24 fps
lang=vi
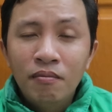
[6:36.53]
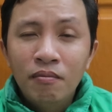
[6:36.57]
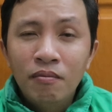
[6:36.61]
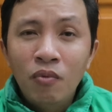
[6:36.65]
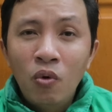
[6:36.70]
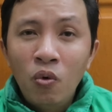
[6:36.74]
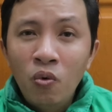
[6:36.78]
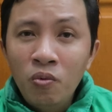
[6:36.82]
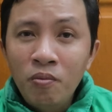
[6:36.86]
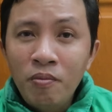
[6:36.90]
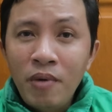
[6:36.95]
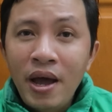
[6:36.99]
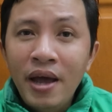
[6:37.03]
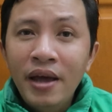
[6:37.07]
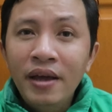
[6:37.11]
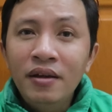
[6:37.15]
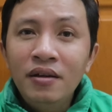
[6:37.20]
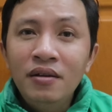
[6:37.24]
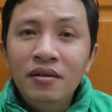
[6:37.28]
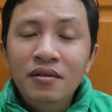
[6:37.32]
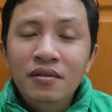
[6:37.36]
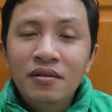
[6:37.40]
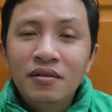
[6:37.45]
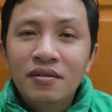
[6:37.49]
muốn
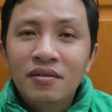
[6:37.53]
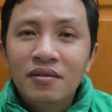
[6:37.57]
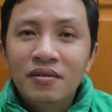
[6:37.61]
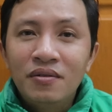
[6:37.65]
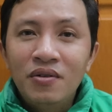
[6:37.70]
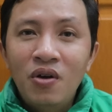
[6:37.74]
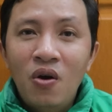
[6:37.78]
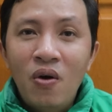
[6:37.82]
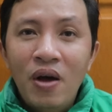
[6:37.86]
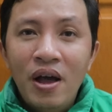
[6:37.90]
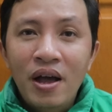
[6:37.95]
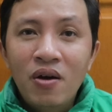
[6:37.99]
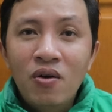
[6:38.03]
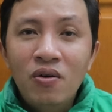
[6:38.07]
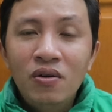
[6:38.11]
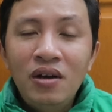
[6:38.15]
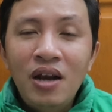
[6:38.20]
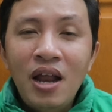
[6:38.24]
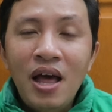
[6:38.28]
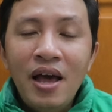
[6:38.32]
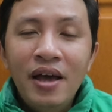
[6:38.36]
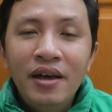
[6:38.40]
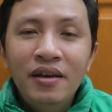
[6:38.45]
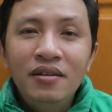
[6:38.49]
bán đồ ăn
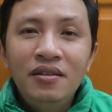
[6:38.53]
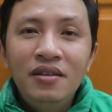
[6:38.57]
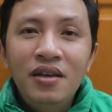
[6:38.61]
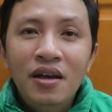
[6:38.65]
online